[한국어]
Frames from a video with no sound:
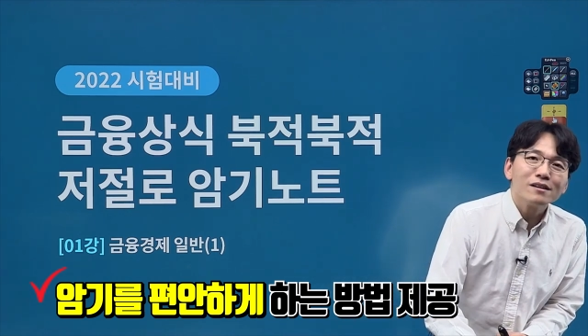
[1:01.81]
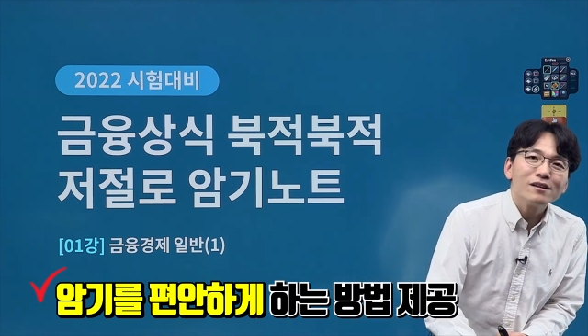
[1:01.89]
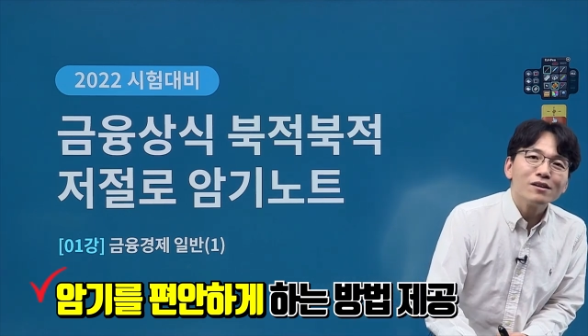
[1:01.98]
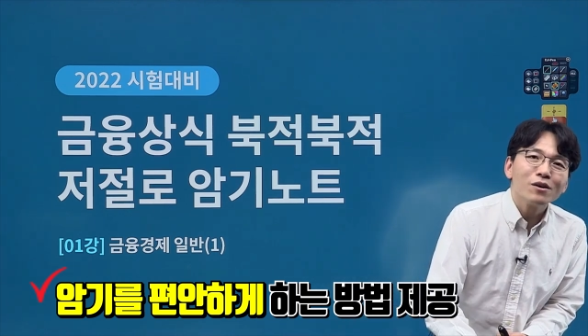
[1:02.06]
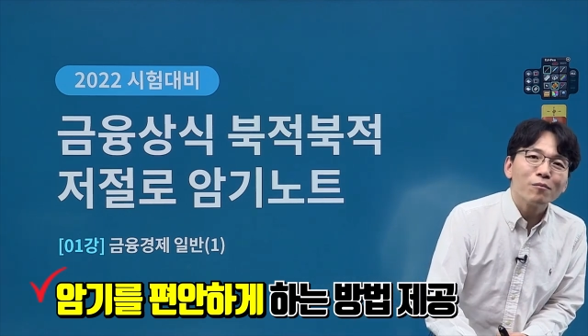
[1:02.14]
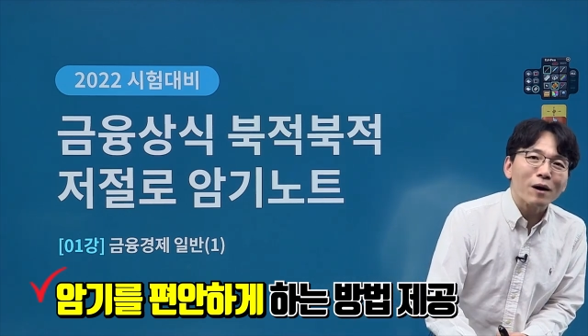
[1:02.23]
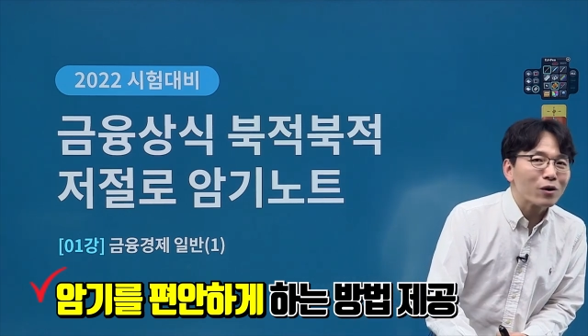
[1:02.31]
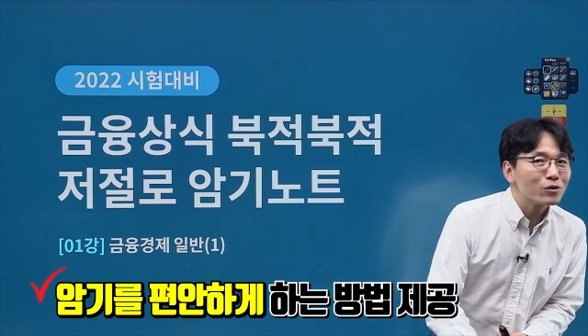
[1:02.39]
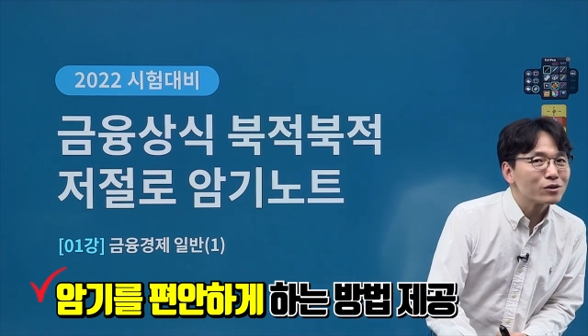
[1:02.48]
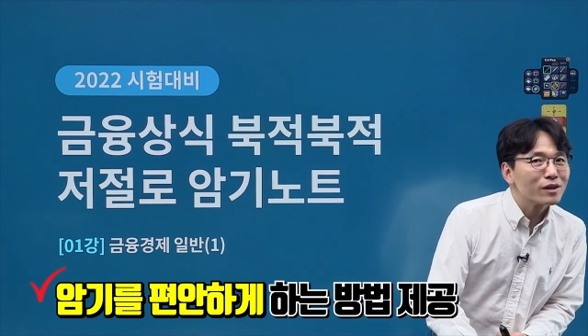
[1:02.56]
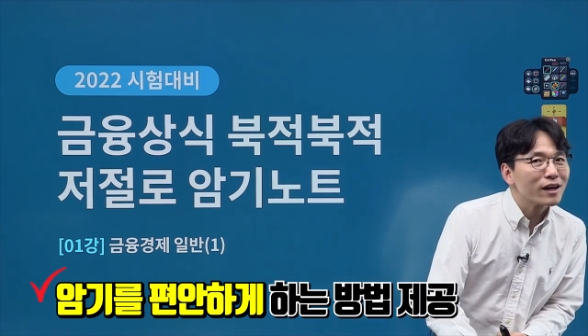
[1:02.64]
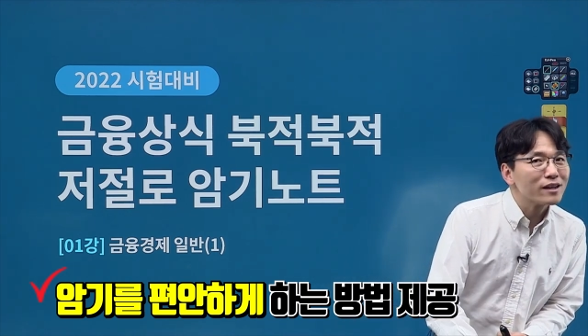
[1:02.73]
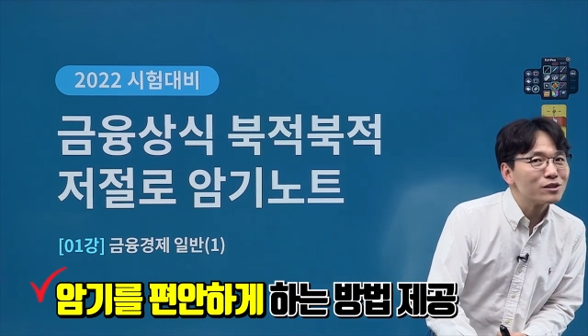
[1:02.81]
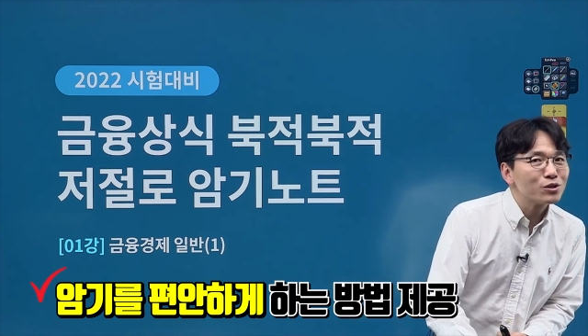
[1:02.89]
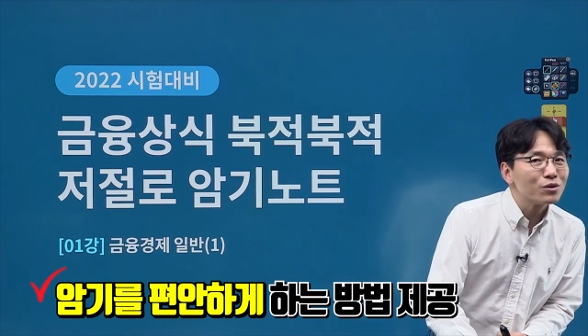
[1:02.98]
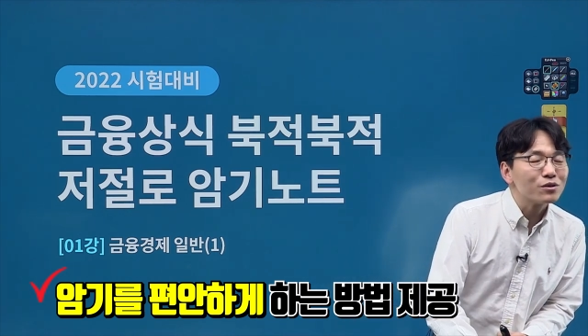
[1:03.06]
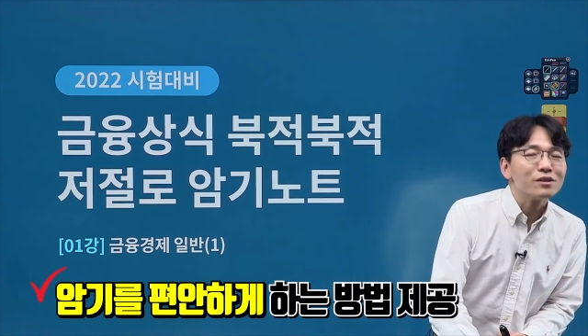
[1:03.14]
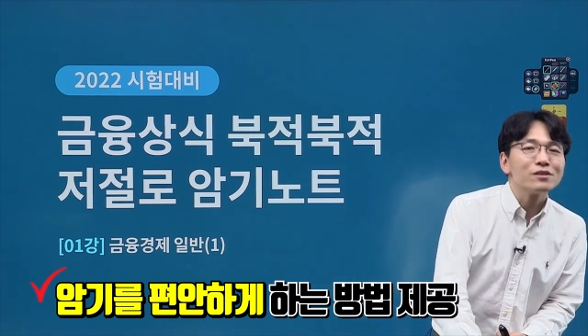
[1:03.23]
이거 바꿔서 내겠죠?
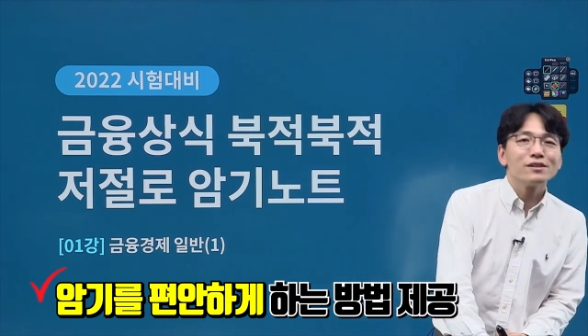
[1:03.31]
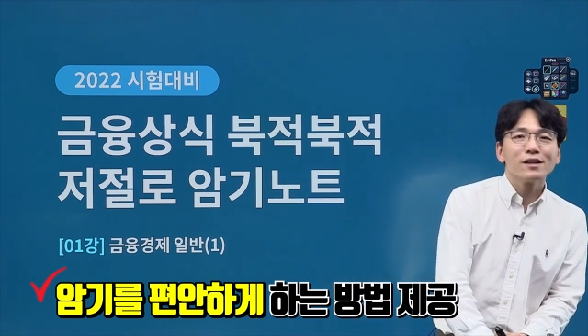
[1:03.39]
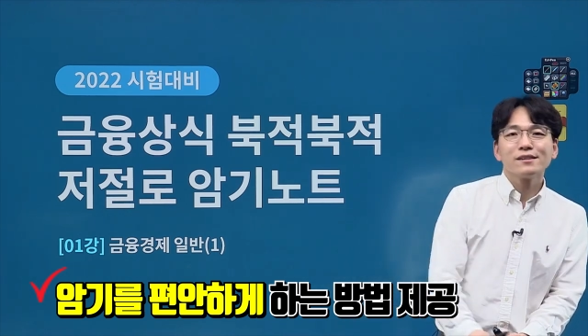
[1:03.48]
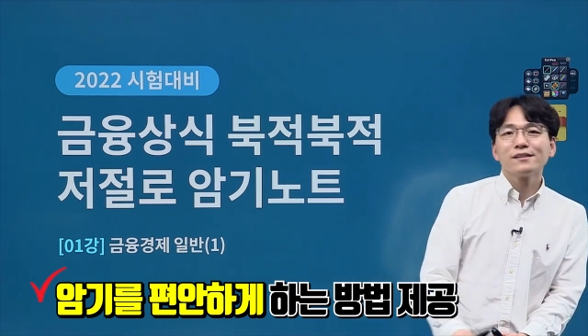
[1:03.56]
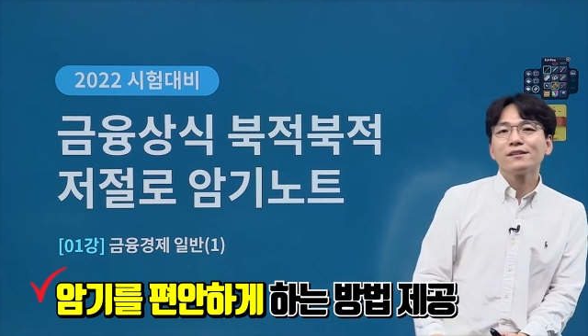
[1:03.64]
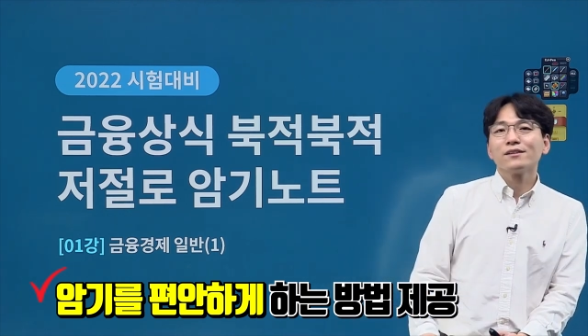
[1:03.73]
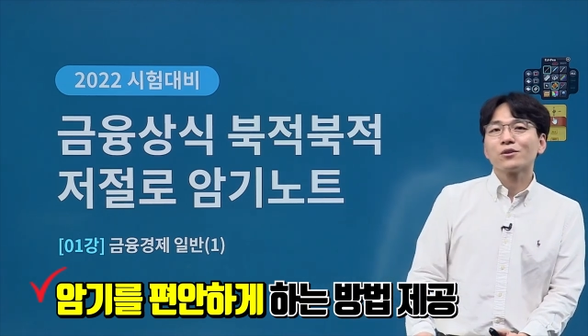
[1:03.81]
이런 얘기들을